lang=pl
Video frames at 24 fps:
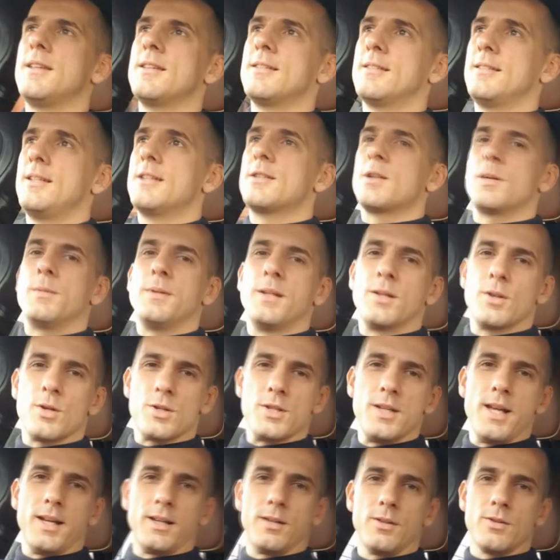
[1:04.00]
nie, nie zrobi
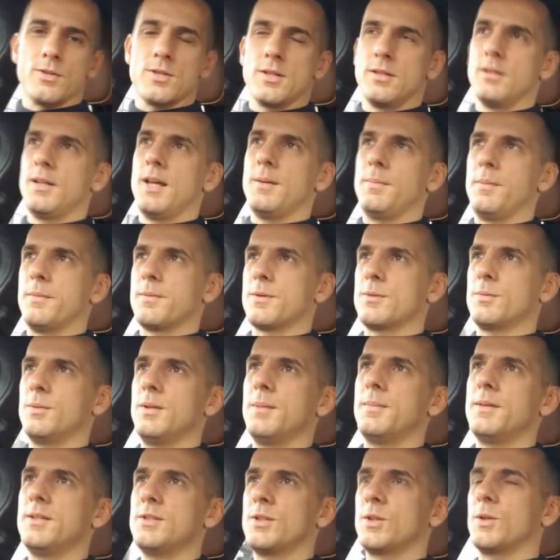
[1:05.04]
groźnego, że ona po prostu
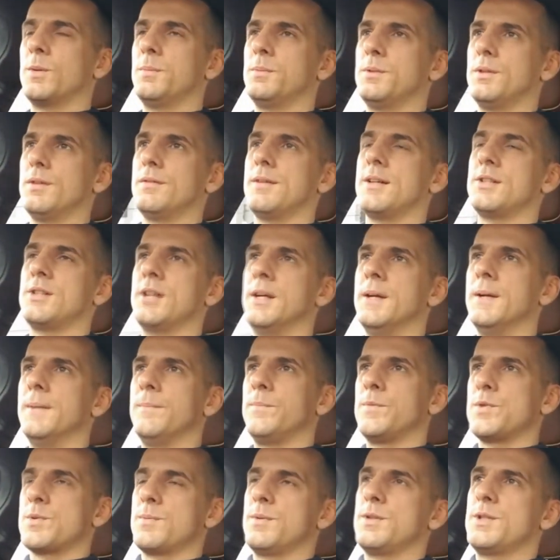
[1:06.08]
nie będzie kombinować,
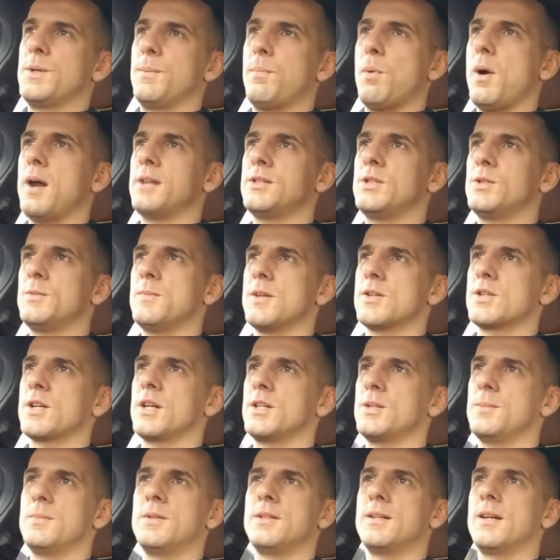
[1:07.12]
że będzie płacić,
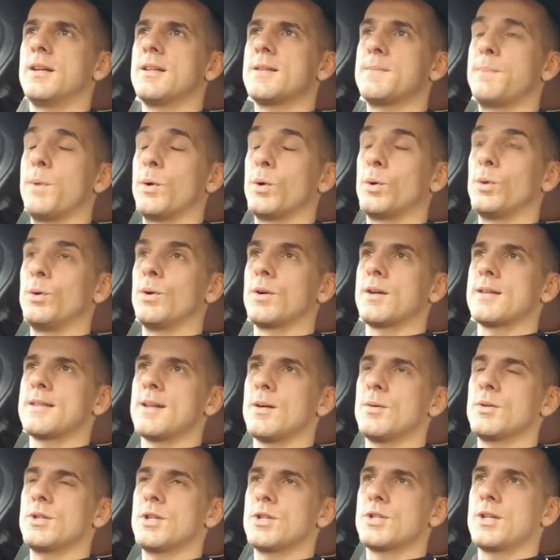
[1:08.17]
mieszkać i będzie spokój.
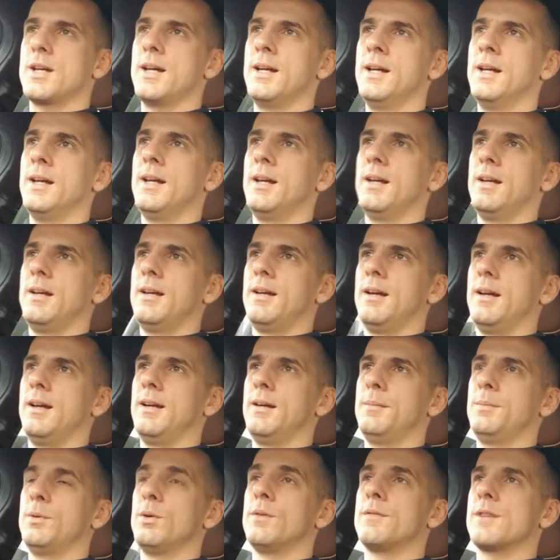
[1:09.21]
Okazało się, że
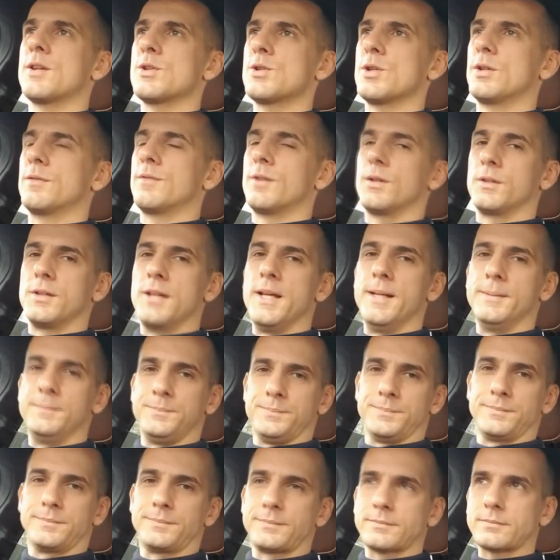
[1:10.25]
e, było wręcz odwrotnie.
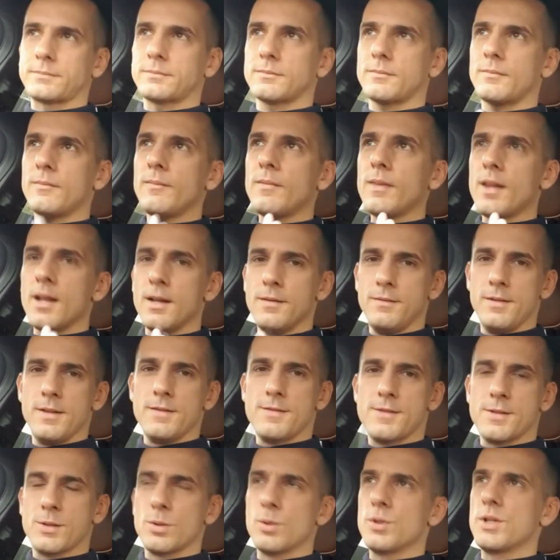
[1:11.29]

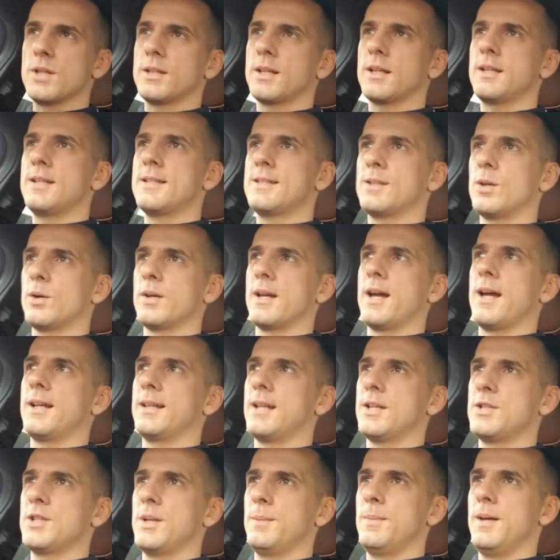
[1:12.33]
Więc w skrócie ta historia
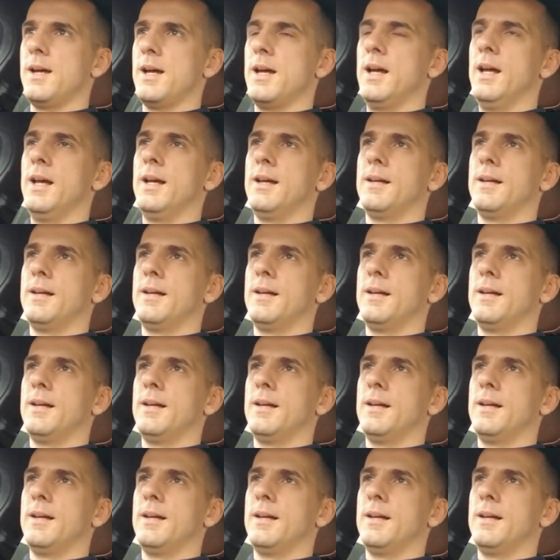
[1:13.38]
dla Ciebie